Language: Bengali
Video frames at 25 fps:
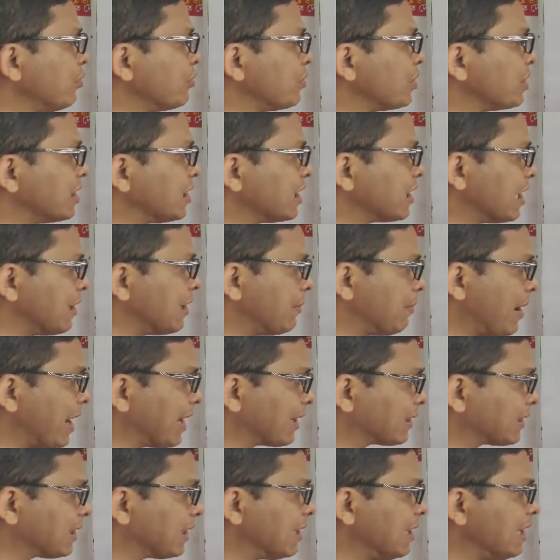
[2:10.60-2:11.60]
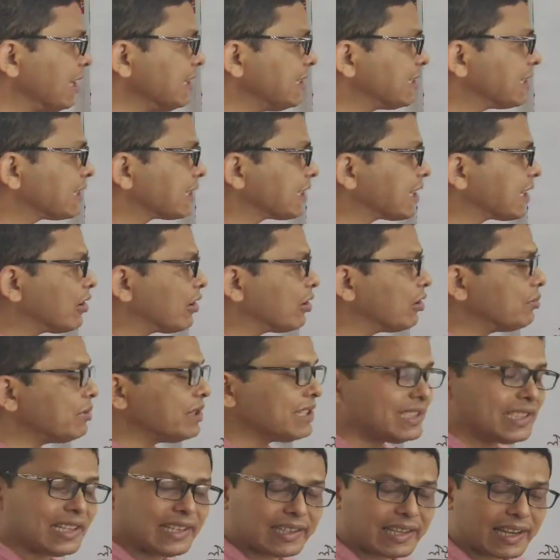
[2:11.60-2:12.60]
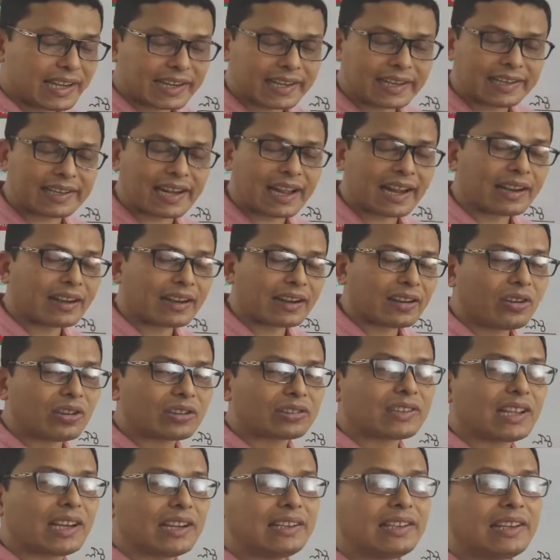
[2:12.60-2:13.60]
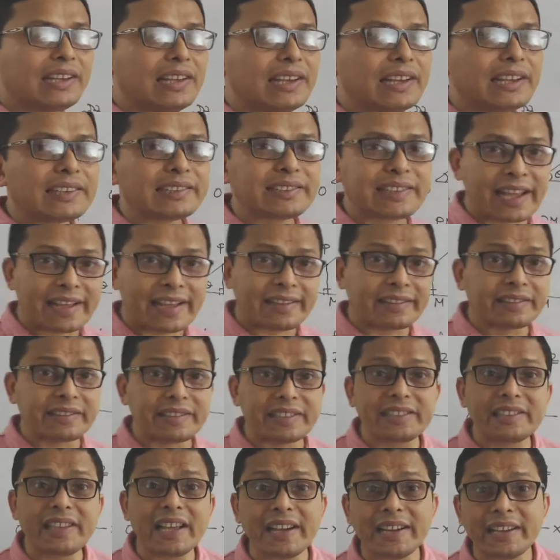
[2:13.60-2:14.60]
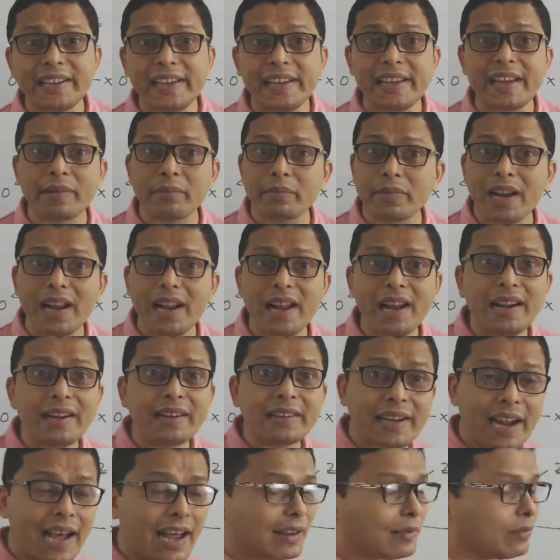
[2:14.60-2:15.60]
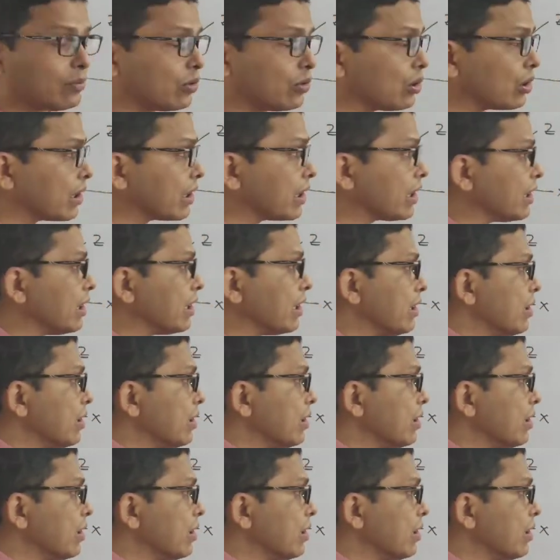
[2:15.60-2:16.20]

ভূমি দিয়ে বাদ দিলে যেটা হবে সেটাকে ডাল অর্থাৎ ট্যান্তিতাকে আমরা ডাল বলি